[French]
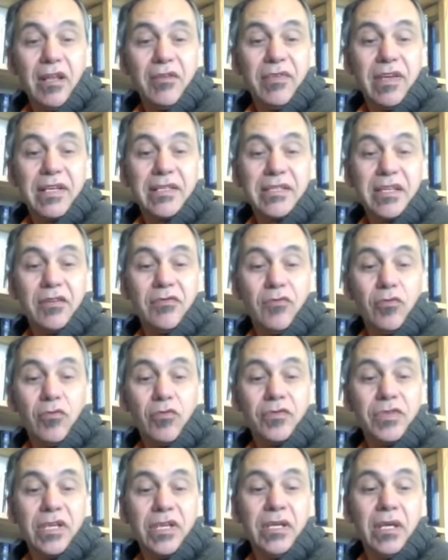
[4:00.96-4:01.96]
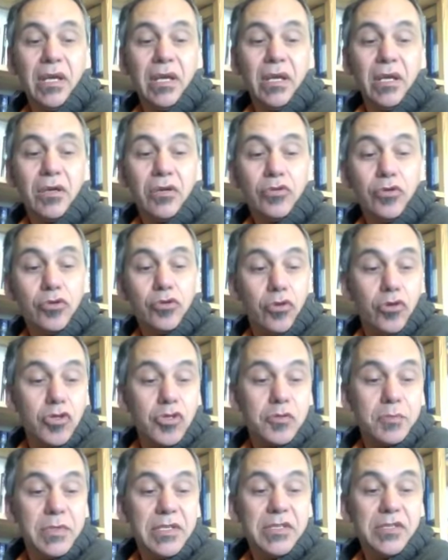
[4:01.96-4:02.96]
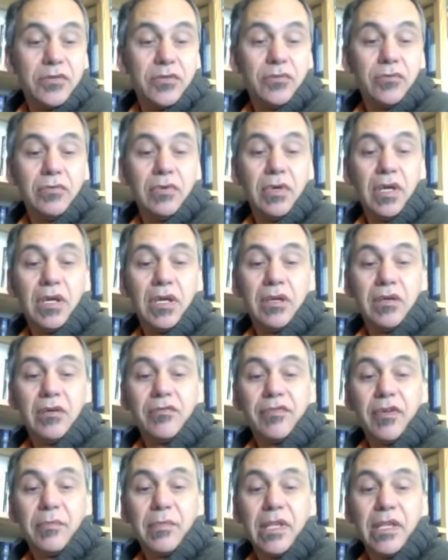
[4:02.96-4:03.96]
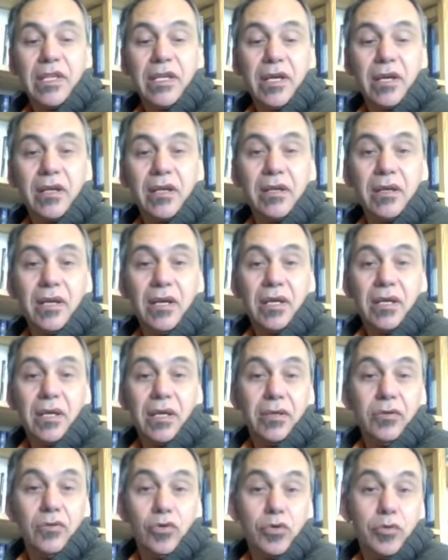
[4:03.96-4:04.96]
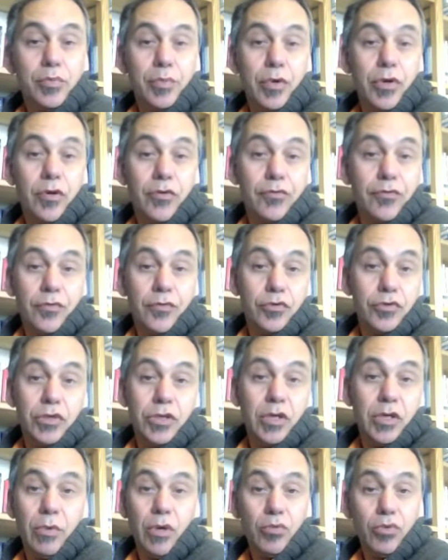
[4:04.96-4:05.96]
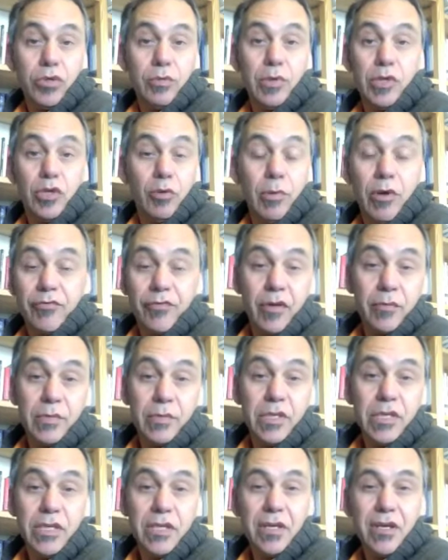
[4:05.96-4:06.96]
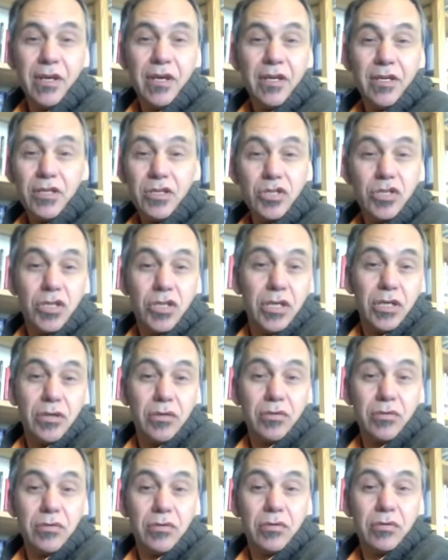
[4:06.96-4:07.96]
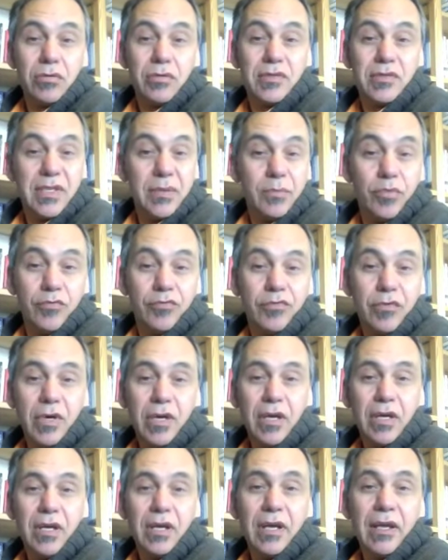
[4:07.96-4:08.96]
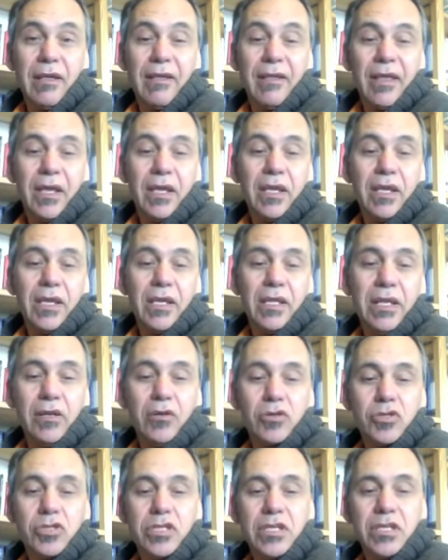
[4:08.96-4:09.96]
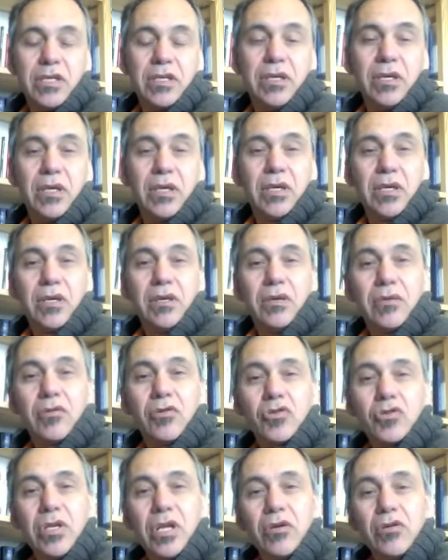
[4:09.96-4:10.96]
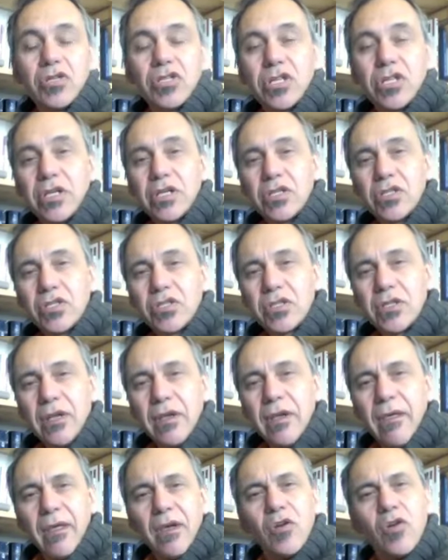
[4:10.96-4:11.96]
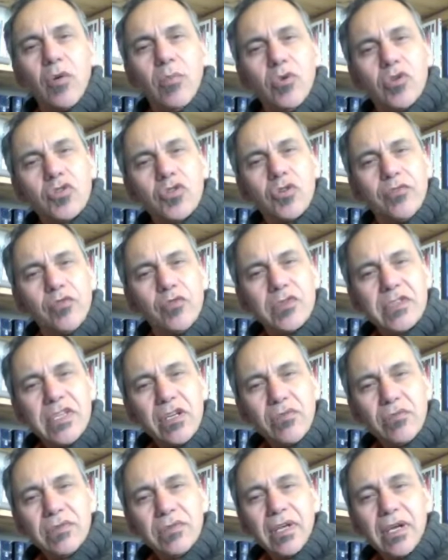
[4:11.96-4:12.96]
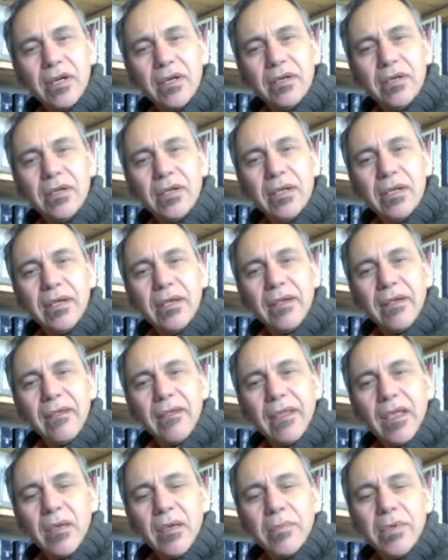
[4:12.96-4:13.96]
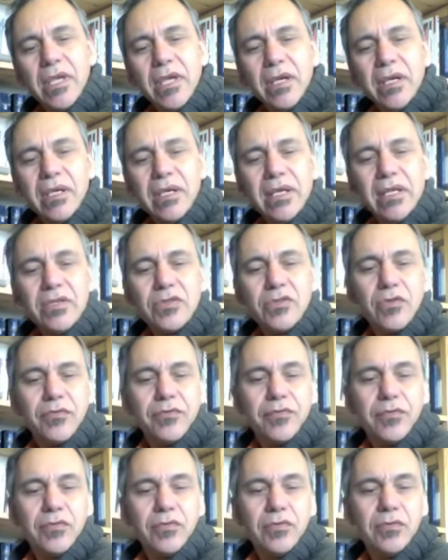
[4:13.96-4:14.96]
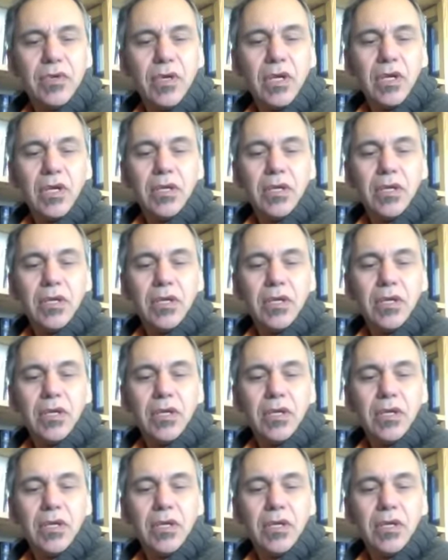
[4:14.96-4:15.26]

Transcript: avec cette volonté de transmission familiale et donc peuvent dire ben oui, ben dans ma famille, j'ai euh, ces pouvoirs et il est logique que je les recherche. Comment se font ces contrats Eh bien, ils se font